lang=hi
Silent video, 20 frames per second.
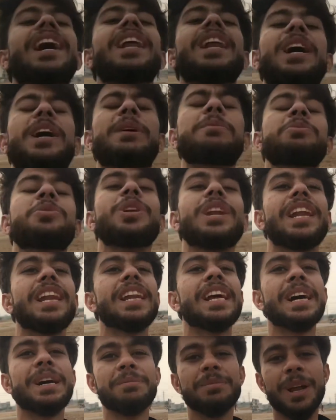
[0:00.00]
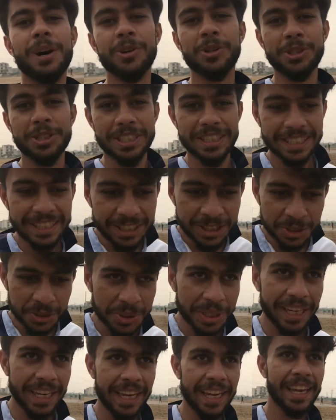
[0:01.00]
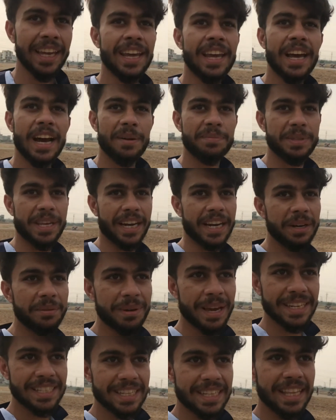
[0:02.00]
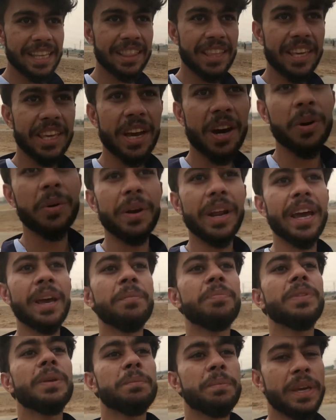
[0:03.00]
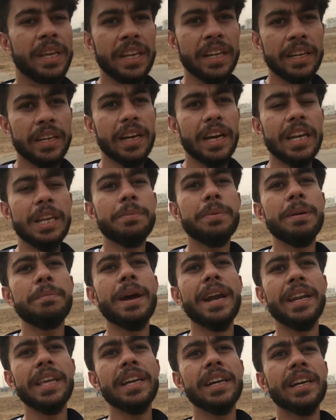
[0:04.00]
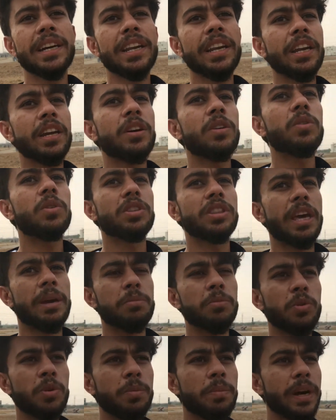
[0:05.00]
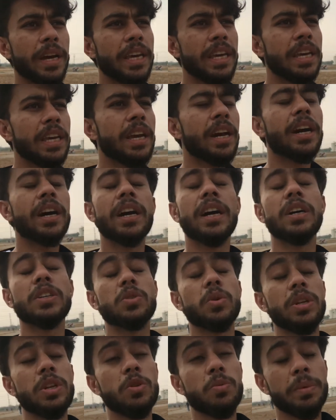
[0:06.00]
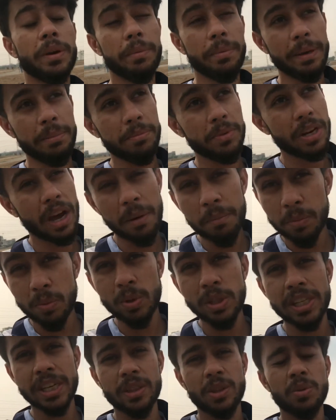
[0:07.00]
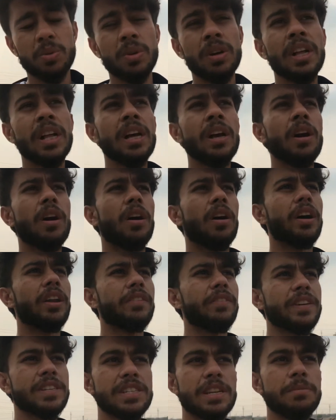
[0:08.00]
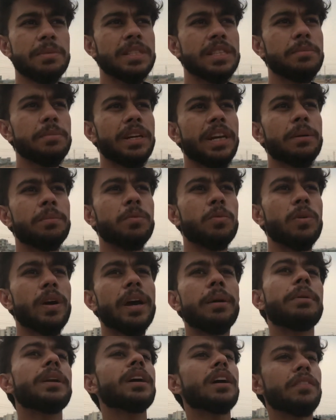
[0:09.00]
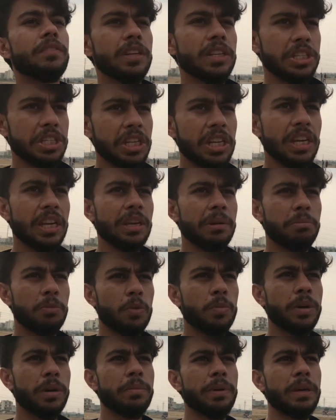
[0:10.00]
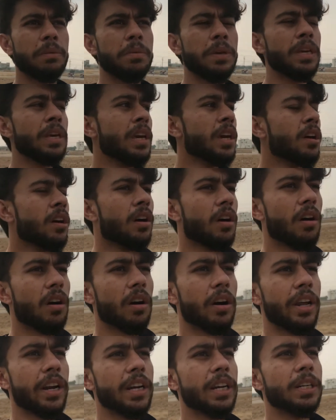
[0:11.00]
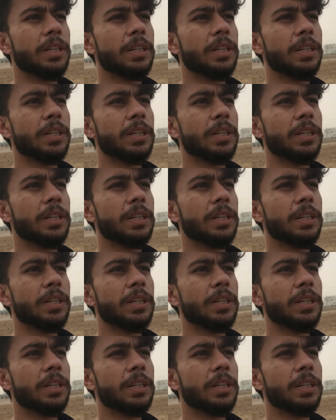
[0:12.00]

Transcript: अलहमदिल्ला हम लाहौर से जीत चुके हैं अब सेकंड मैच है देखते हैं क्या हो रहा है फिर अली भाई बैटिंग कर रहे हैं और तहमूर भाई सॉरी उमर भाई नाम भूल जाता हूँ और फर्स्ट टाइम इनसे मीटअप हुआ है बट काफ़ी अच्छे हैं उमर भाई भी और